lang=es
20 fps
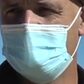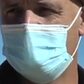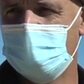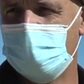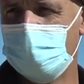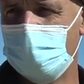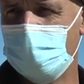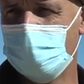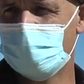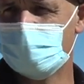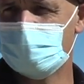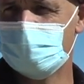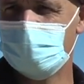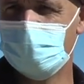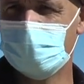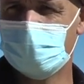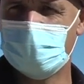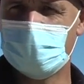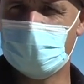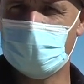debido a que
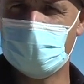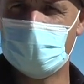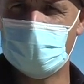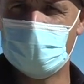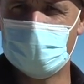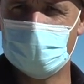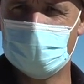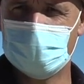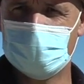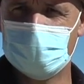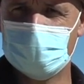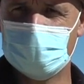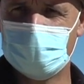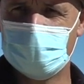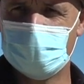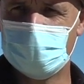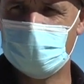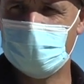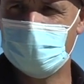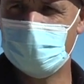existían en la zona
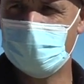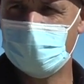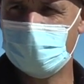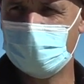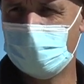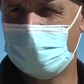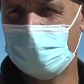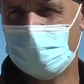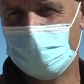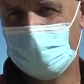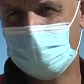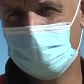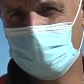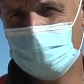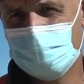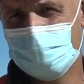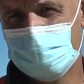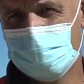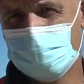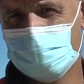bastante
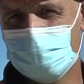vertederos